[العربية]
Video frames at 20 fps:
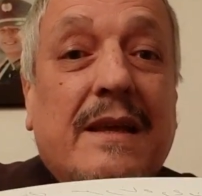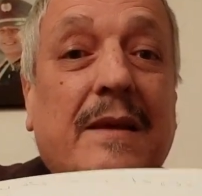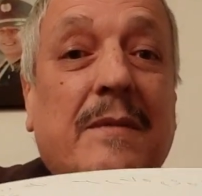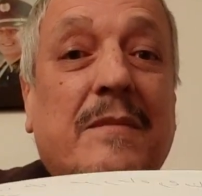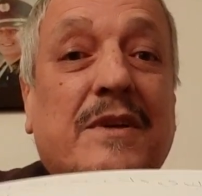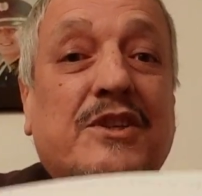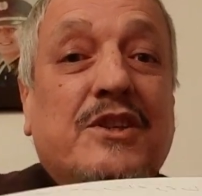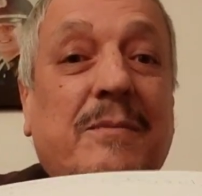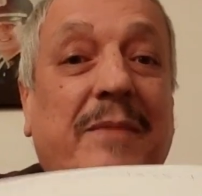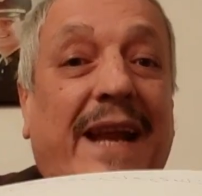
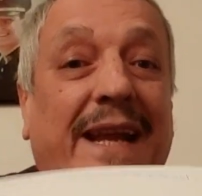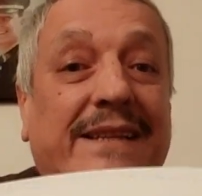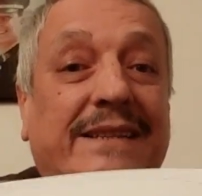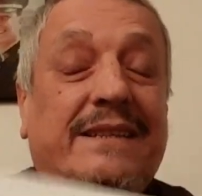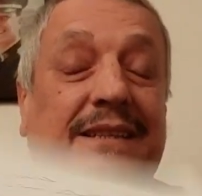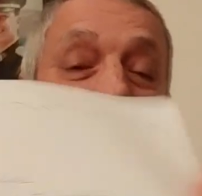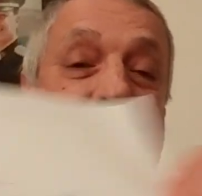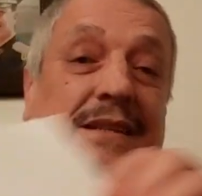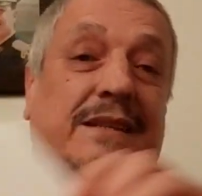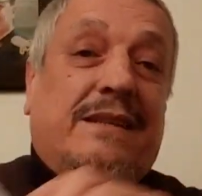ماشي من
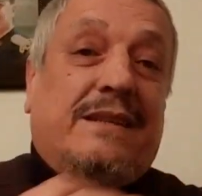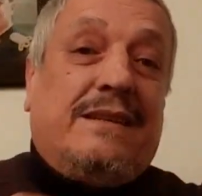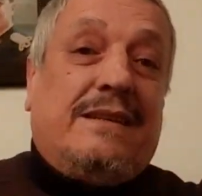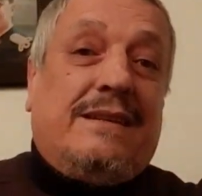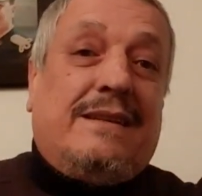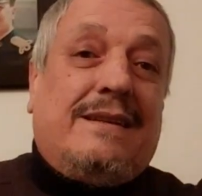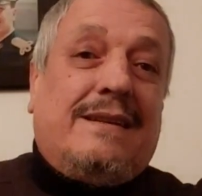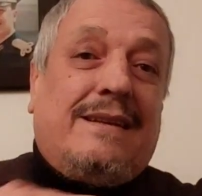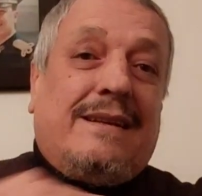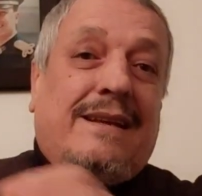عندي
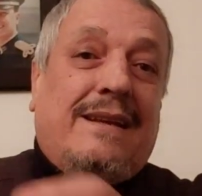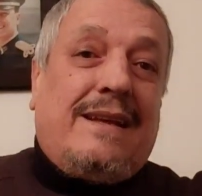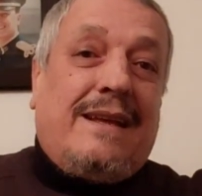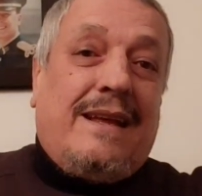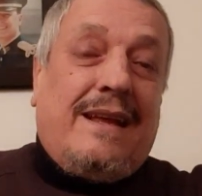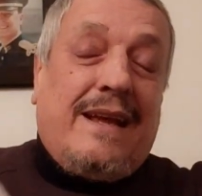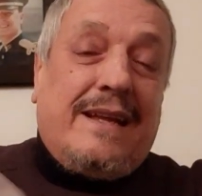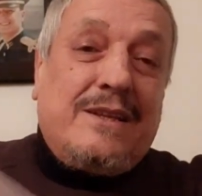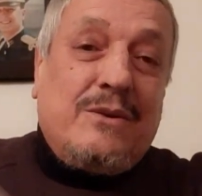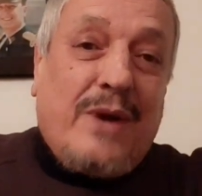
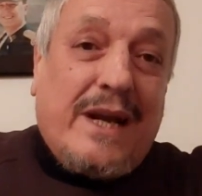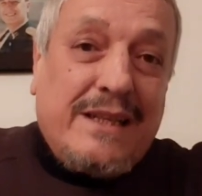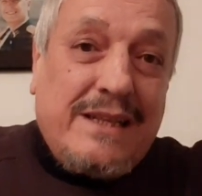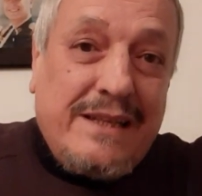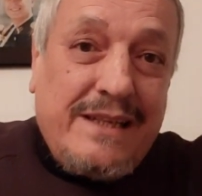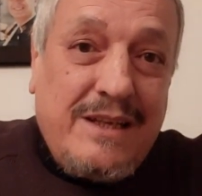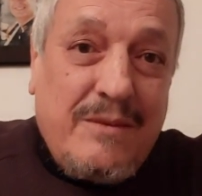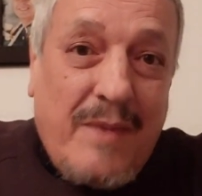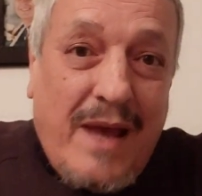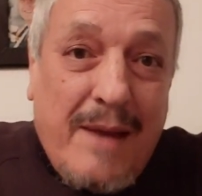هذا واحد
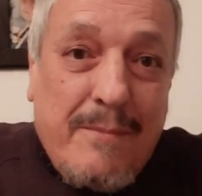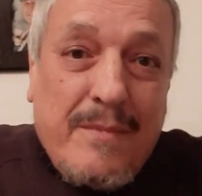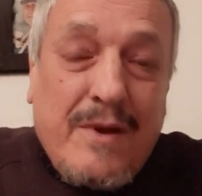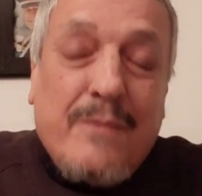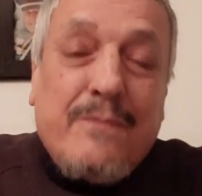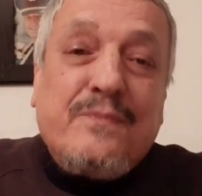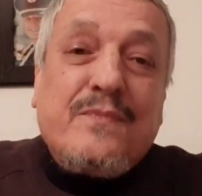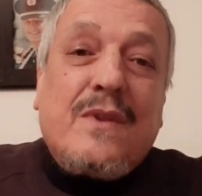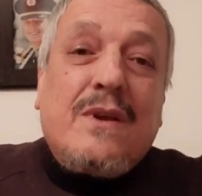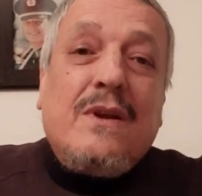الامام
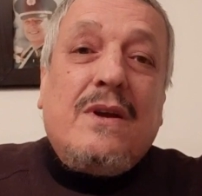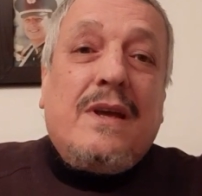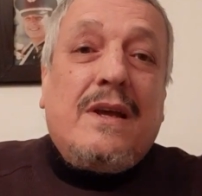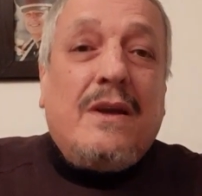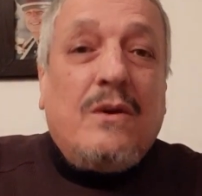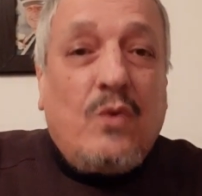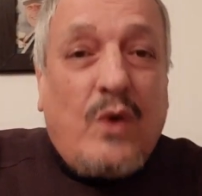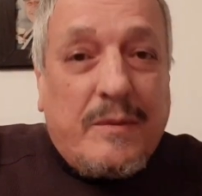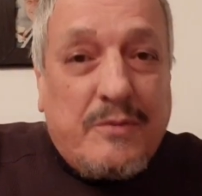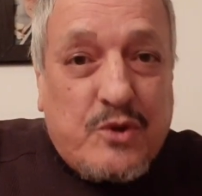
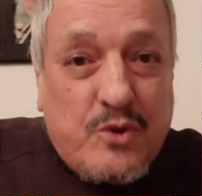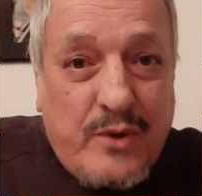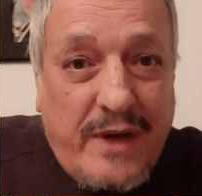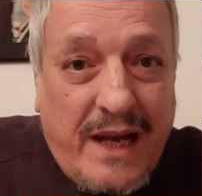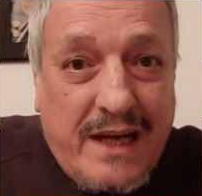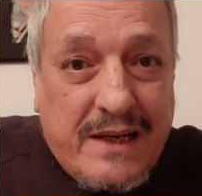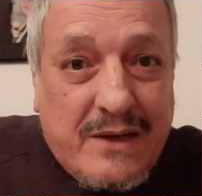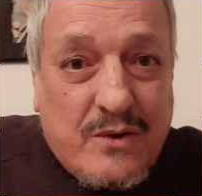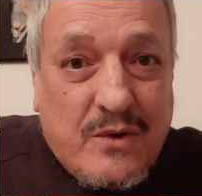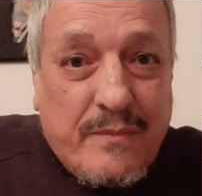آه، غير بشويه
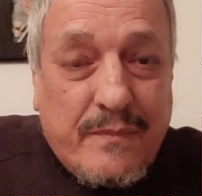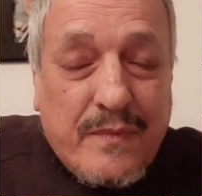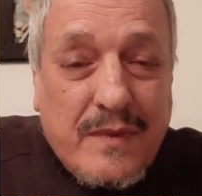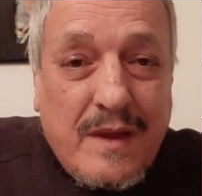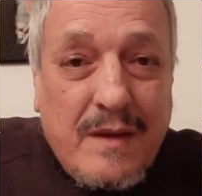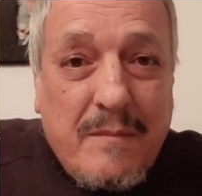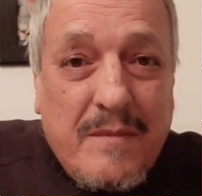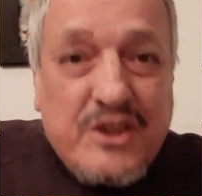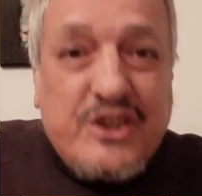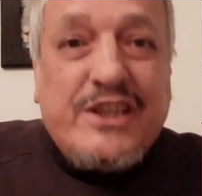عليكم
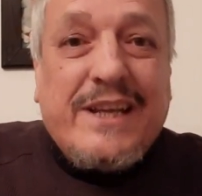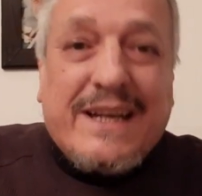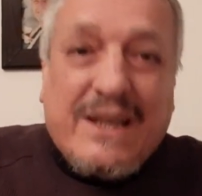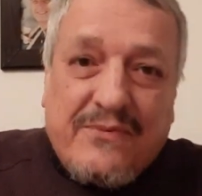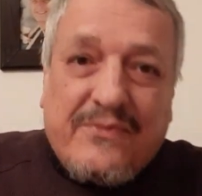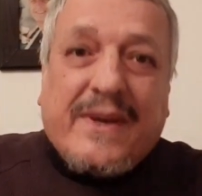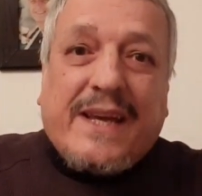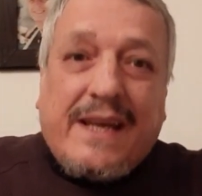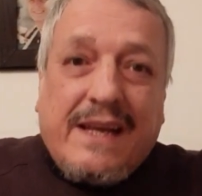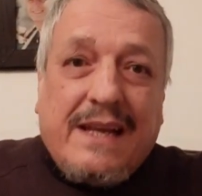ماشي داك
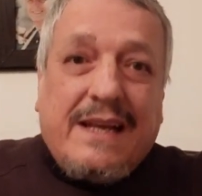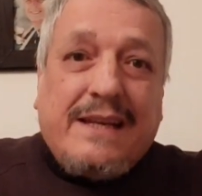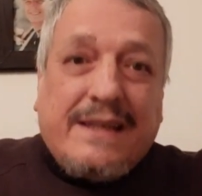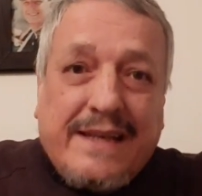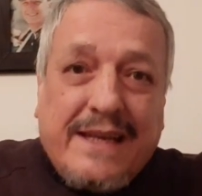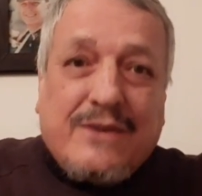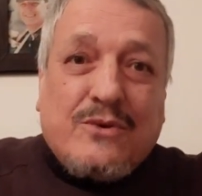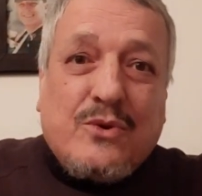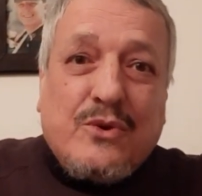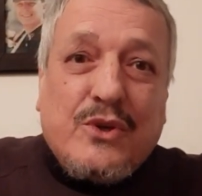الفقيه اللي
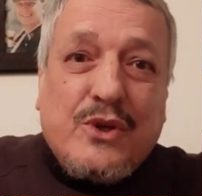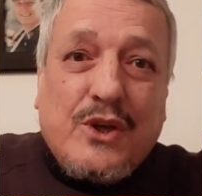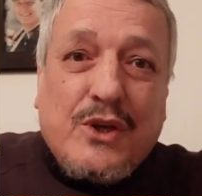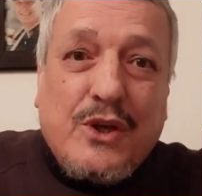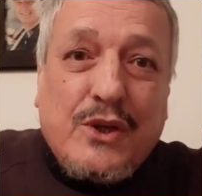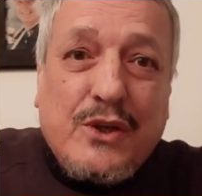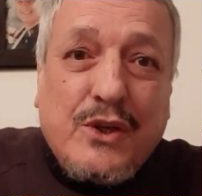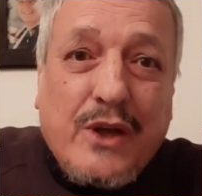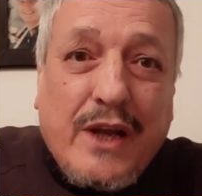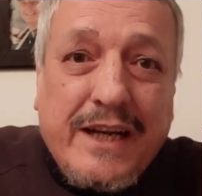كيكون
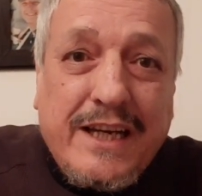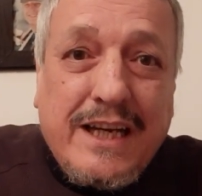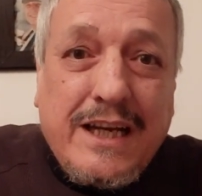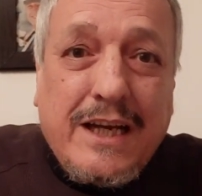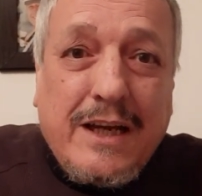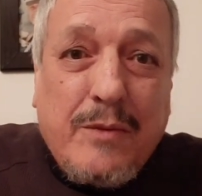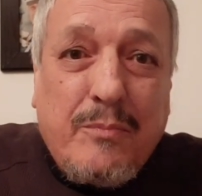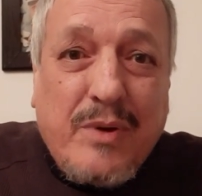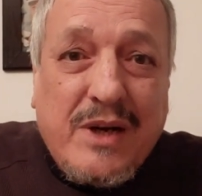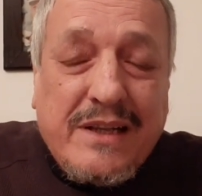آه،
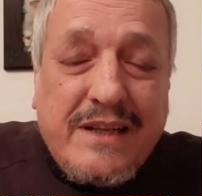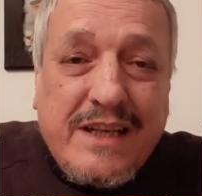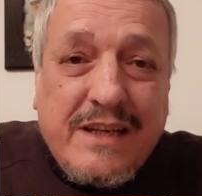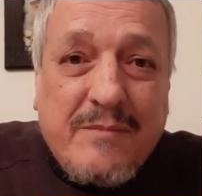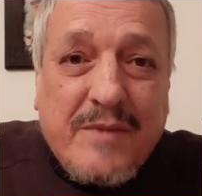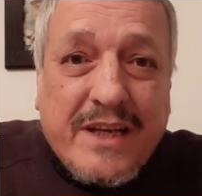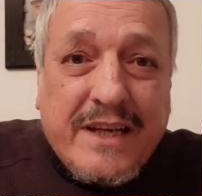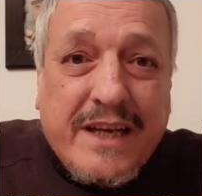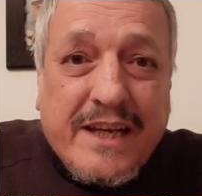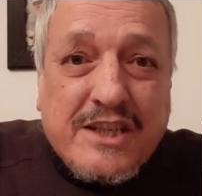يعني بلدي
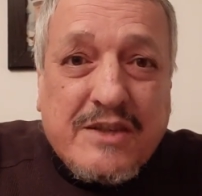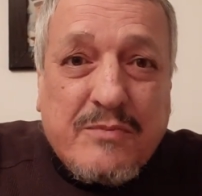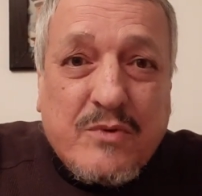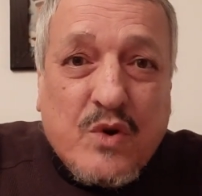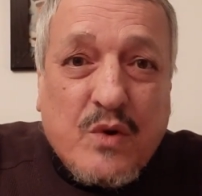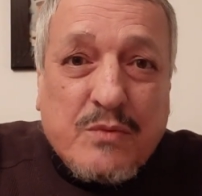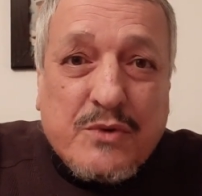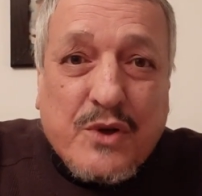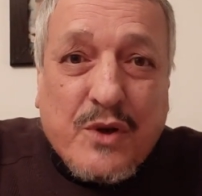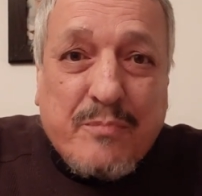ما
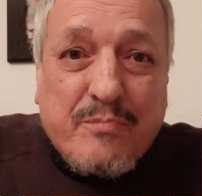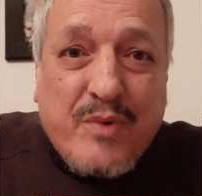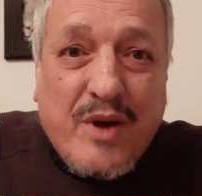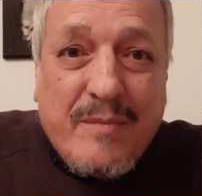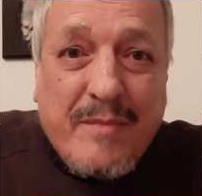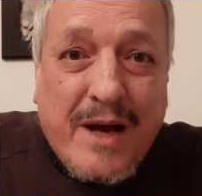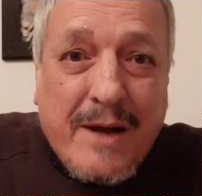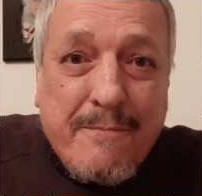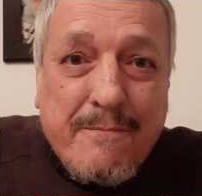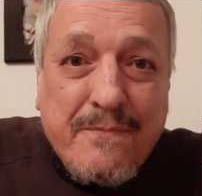كيعجبكمش
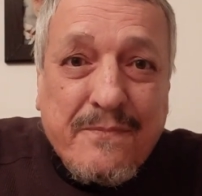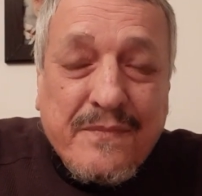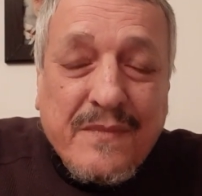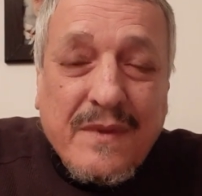ربما